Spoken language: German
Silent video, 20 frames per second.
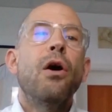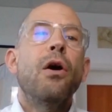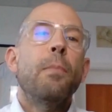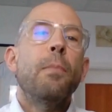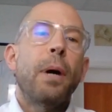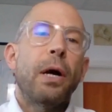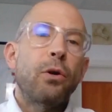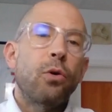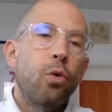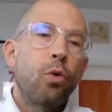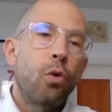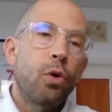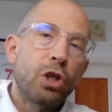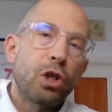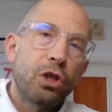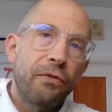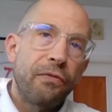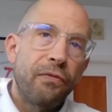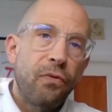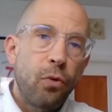
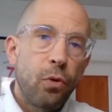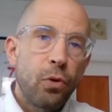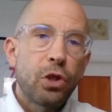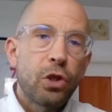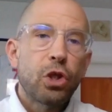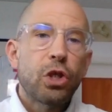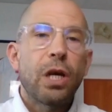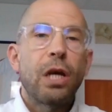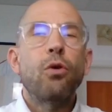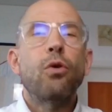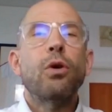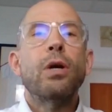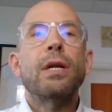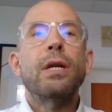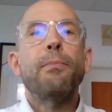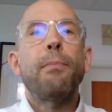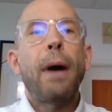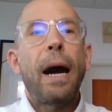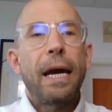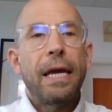pathologische
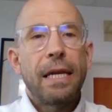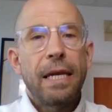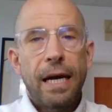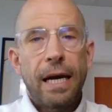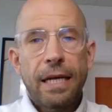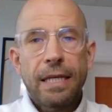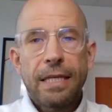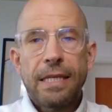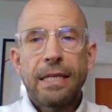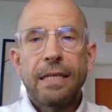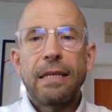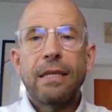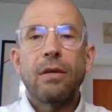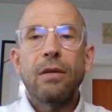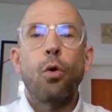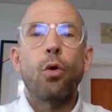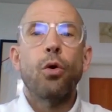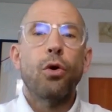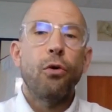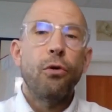Fußstellungen, Beinachsen
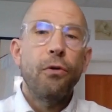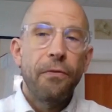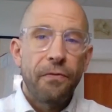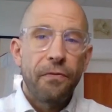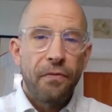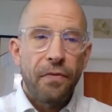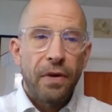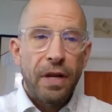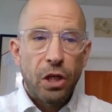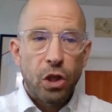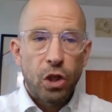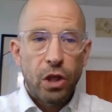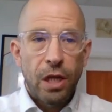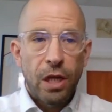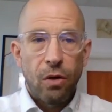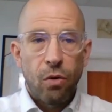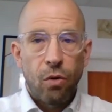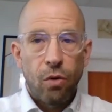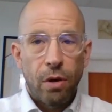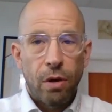oder
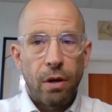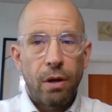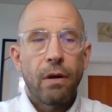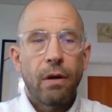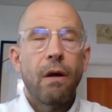Hüftfehlstellungen.